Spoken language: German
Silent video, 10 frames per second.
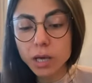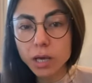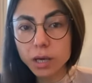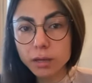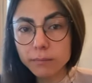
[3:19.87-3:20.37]

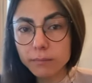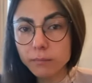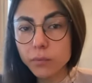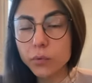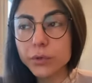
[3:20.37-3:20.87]

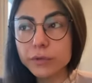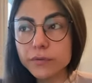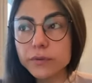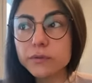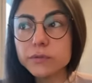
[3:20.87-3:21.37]
Ähm, und ich
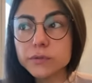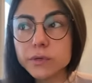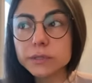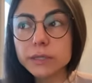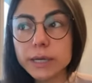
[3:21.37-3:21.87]
finde, wir
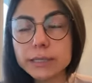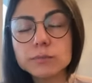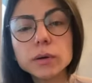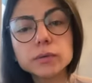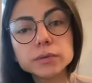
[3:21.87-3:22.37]
sollten echt
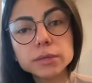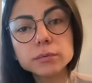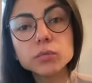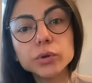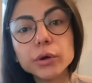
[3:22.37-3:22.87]
mal unseren
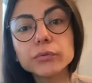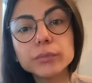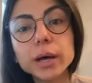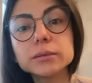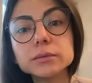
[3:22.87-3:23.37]
Mund
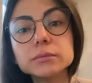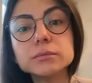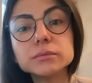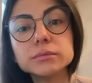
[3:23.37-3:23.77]
aufmachen.